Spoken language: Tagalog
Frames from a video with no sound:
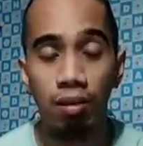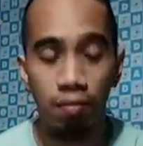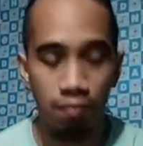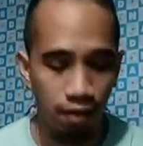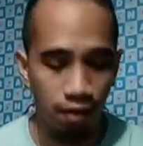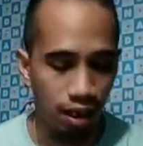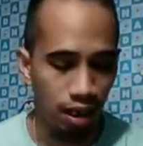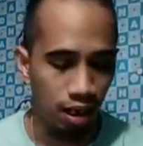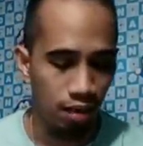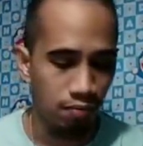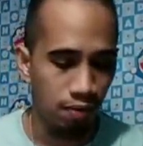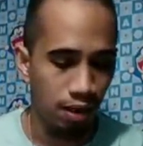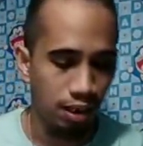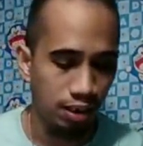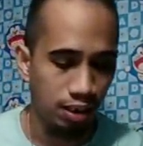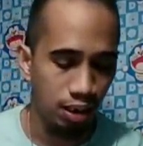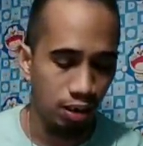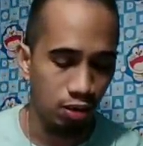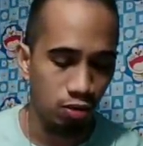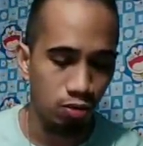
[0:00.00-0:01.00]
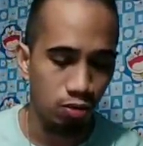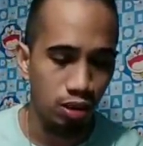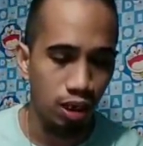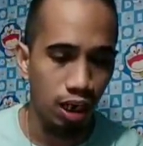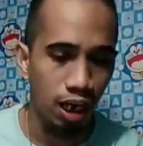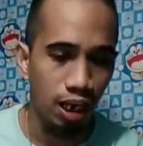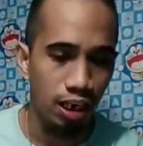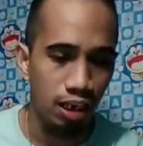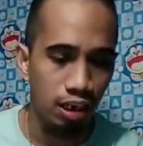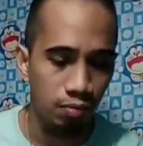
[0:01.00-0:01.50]
mga kamaster kung
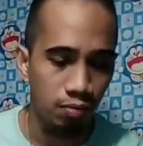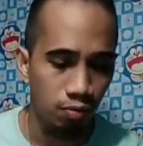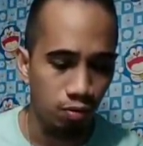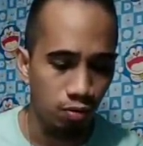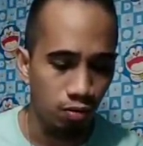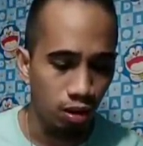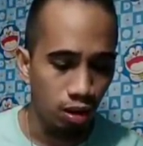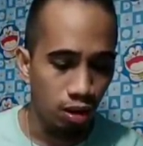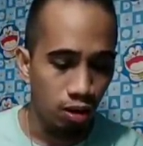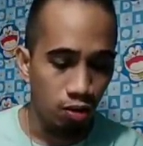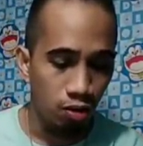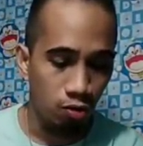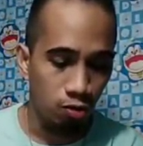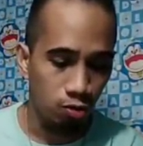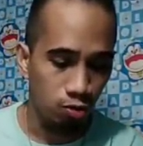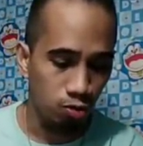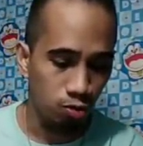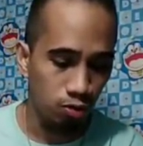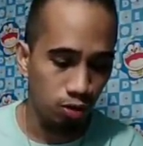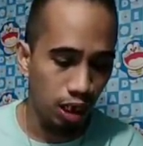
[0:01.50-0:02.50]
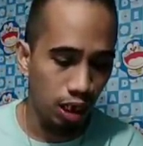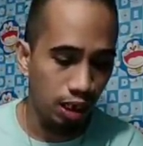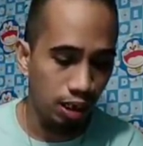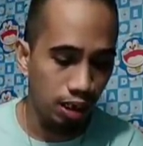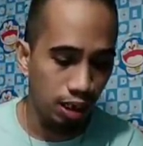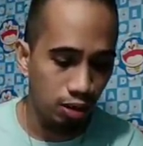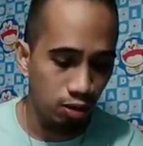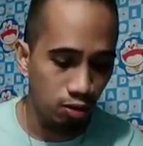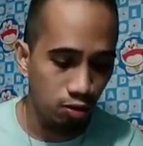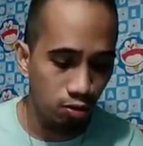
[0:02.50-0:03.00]
sakali pong
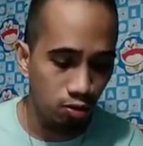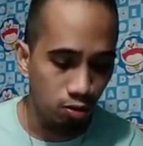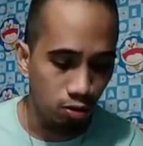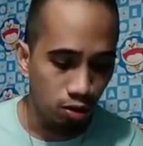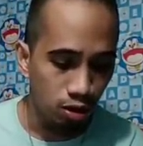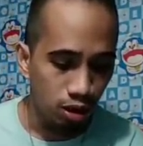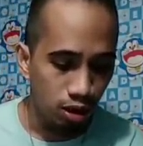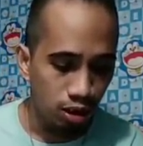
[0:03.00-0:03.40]
kursunada nyo